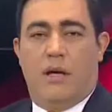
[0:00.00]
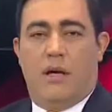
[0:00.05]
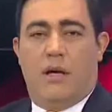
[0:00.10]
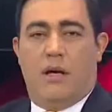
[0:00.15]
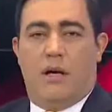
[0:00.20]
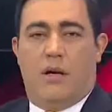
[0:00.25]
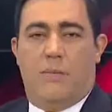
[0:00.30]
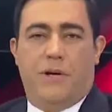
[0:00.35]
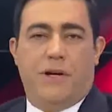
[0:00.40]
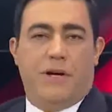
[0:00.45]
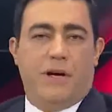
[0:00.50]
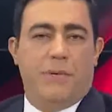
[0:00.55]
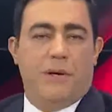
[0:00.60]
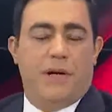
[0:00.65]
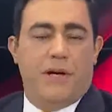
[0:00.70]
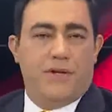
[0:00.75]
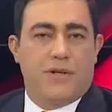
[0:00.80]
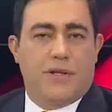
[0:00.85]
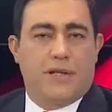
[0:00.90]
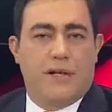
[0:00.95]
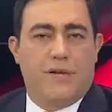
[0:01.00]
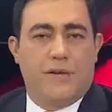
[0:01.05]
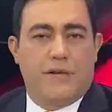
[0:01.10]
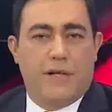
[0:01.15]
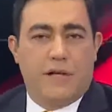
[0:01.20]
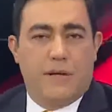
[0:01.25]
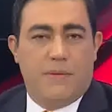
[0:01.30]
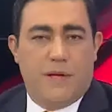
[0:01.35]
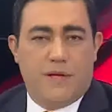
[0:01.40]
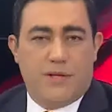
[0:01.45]
Amerika Birleşik
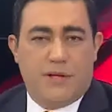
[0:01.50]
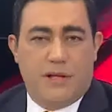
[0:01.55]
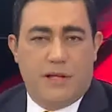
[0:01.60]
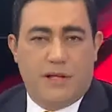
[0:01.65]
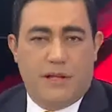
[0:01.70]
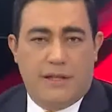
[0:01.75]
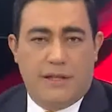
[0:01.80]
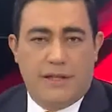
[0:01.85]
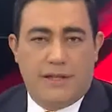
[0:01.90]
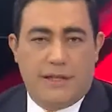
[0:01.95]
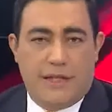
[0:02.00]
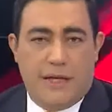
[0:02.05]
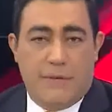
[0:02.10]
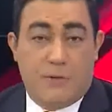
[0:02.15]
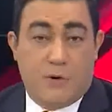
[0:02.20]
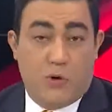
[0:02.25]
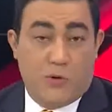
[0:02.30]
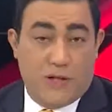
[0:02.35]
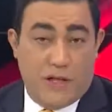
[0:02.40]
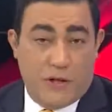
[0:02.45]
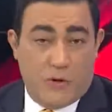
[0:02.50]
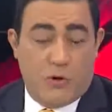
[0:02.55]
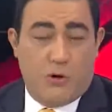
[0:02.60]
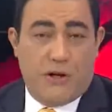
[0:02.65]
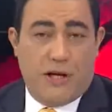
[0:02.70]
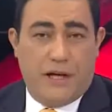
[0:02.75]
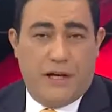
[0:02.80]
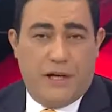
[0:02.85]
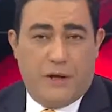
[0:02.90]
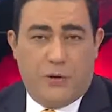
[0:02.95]
Devletleri Başkanı Donald Trump, Kuzey
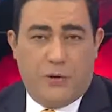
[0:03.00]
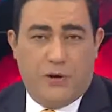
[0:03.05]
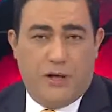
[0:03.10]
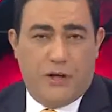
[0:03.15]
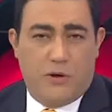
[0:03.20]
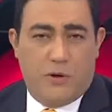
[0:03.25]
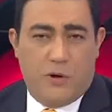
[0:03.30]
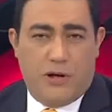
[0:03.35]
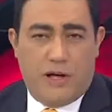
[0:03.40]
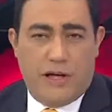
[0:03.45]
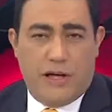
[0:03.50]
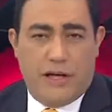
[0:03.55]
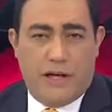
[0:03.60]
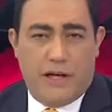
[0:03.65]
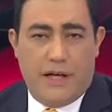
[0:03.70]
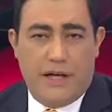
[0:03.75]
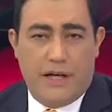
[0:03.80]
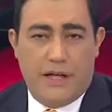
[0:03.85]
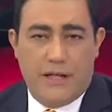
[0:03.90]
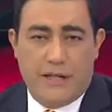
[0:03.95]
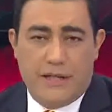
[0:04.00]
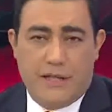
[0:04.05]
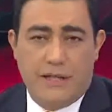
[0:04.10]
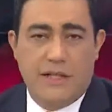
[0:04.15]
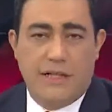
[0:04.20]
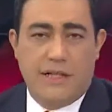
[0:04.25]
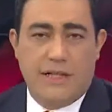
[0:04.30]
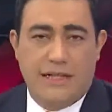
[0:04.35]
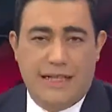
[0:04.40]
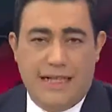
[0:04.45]
Kore ile Güney Kore
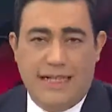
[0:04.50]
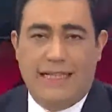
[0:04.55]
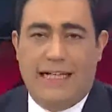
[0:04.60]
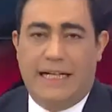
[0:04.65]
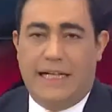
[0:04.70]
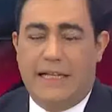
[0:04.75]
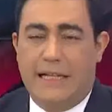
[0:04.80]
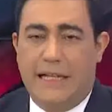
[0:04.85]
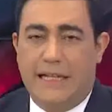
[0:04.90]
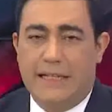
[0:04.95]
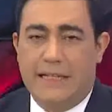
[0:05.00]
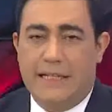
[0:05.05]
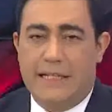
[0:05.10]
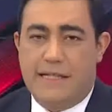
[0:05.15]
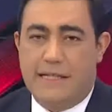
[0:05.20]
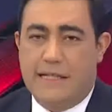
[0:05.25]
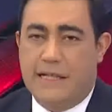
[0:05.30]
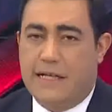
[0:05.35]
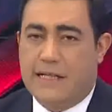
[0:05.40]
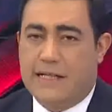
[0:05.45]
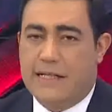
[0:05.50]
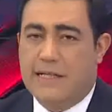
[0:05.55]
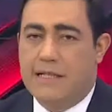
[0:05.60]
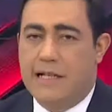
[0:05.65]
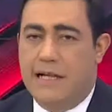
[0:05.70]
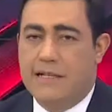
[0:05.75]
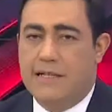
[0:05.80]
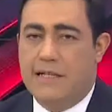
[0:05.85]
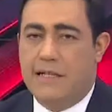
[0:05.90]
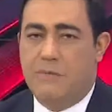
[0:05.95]
sınırında yer alan
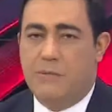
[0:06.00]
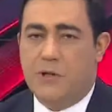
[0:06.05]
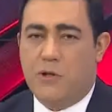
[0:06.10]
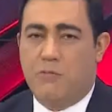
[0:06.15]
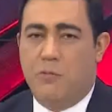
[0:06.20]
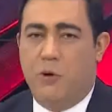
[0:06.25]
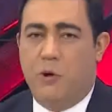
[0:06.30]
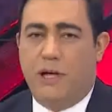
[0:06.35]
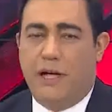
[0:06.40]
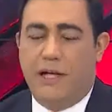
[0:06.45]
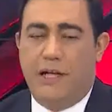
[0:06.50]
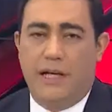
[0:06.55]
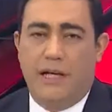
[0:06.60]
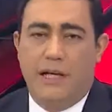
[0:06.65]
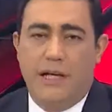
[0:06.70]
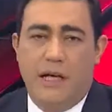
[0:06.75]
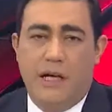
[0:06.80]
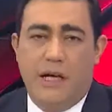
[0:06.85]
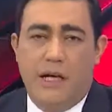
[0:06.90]
silahsızlandırılmış bölgede